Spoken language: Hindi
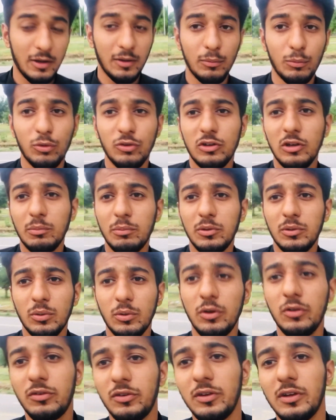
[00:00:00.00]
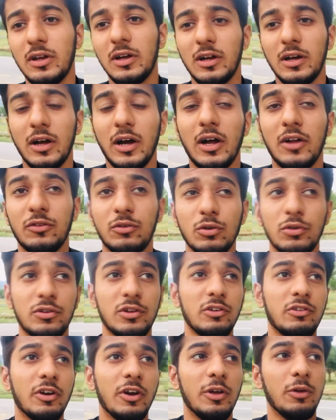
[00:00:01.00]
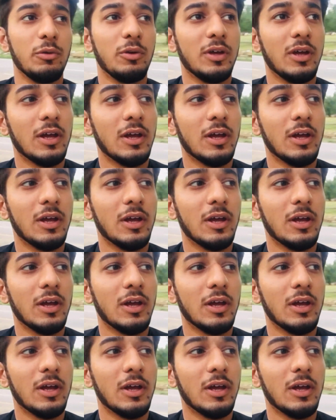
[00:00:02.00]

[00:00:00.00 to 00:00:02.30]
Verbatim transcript: मुझे भी थोड़ी सी ना आज सुस्ती चढ़ी हुई